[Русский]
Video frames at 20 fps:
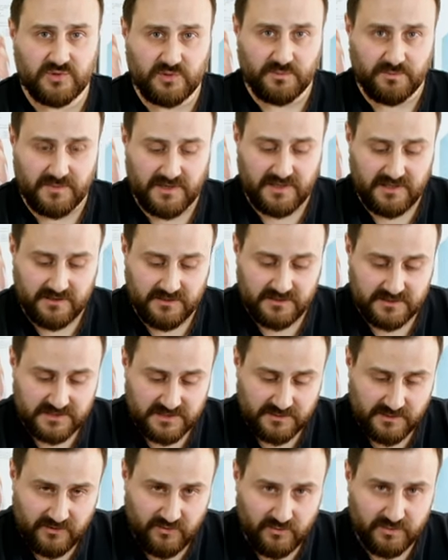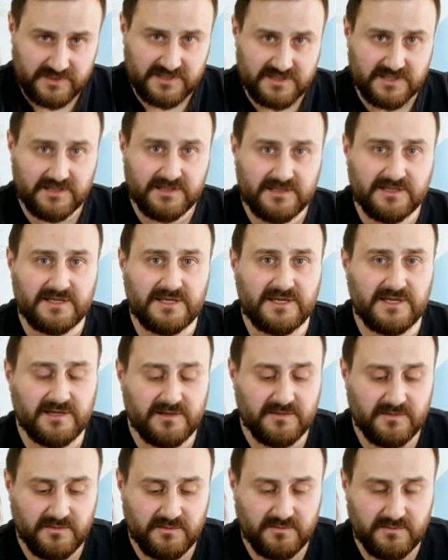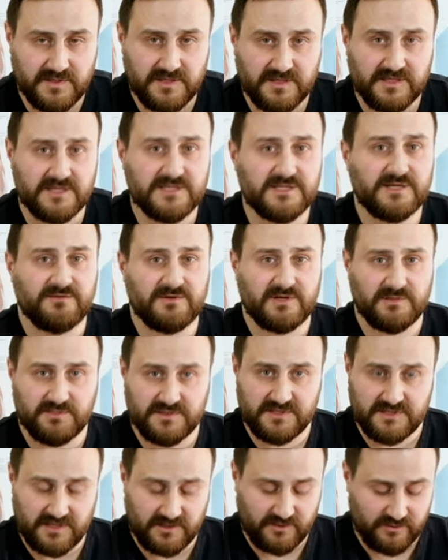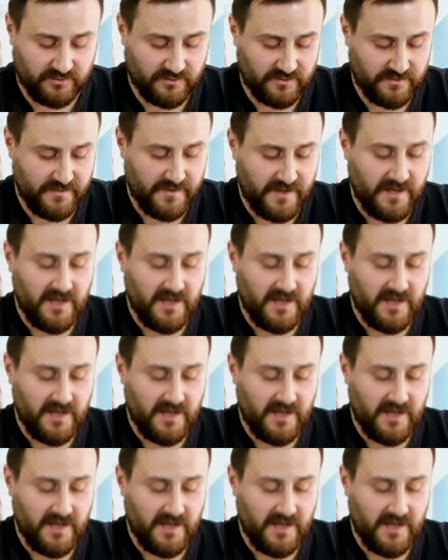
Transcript: чтобы мы самого пациента не перетаскивали по столу.